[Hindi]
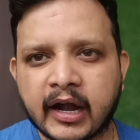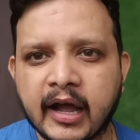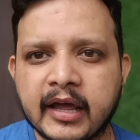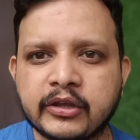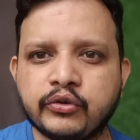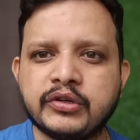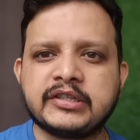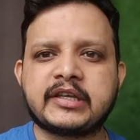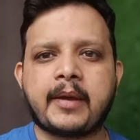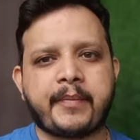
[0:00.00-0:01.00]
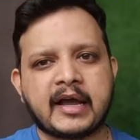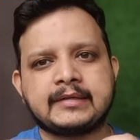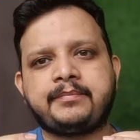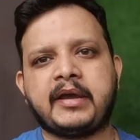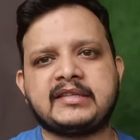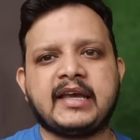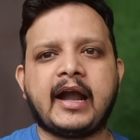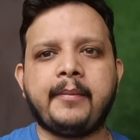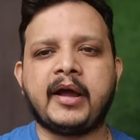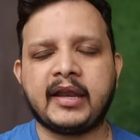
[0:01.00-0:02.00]
वकार यूनिस के पास पैसे
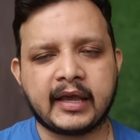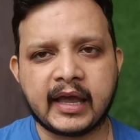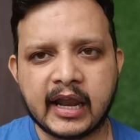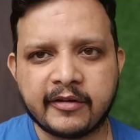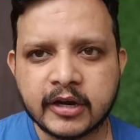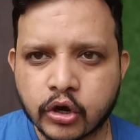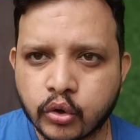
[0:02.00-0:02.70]
कमाने के अलावा